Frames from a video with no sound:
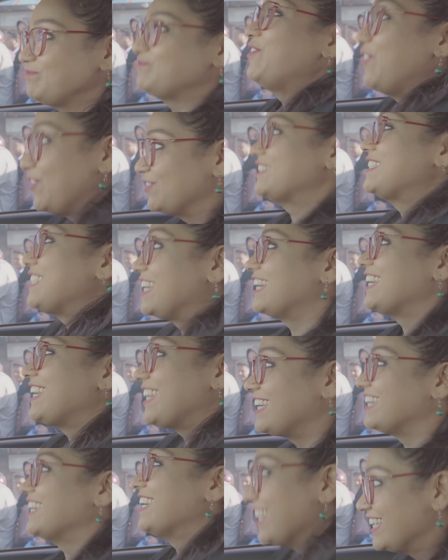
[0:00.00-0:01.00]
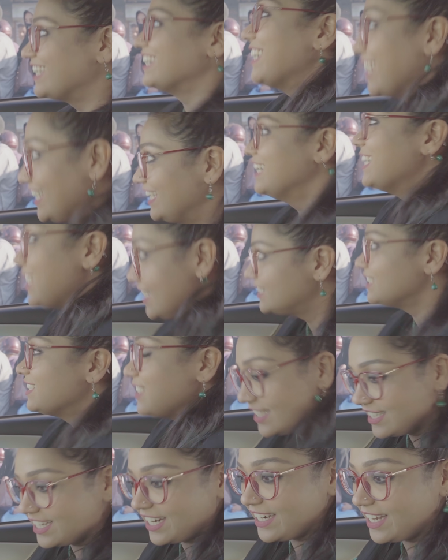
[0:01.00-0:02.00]
पहुंच गए
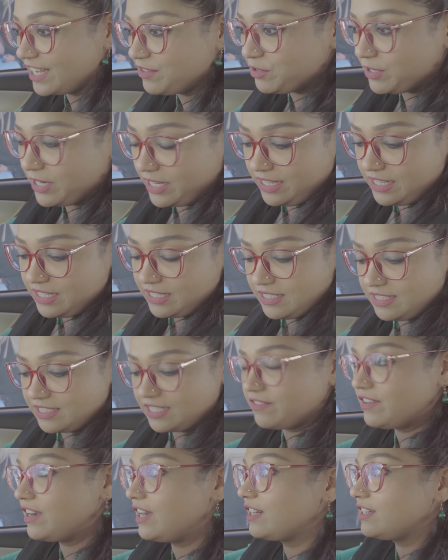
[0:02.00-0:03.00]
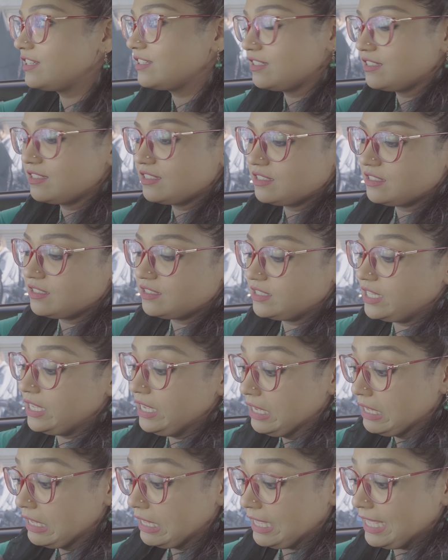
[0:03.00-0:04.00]
क्या टाइम हो रहा है सवा आठ
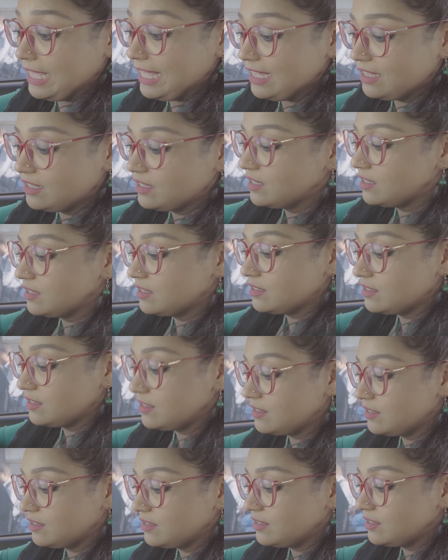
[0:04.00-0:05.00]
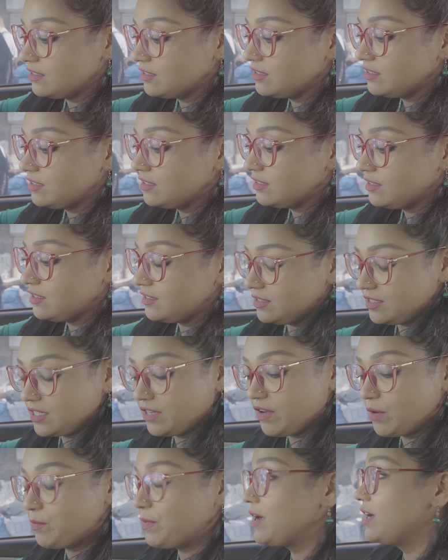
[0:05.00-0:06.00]
नहीं आ?
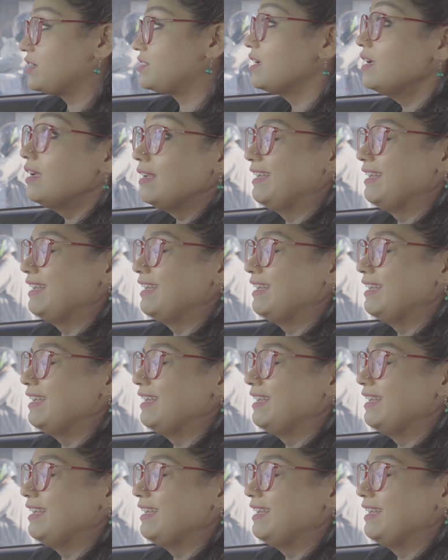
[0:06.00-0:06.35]
सवा पांच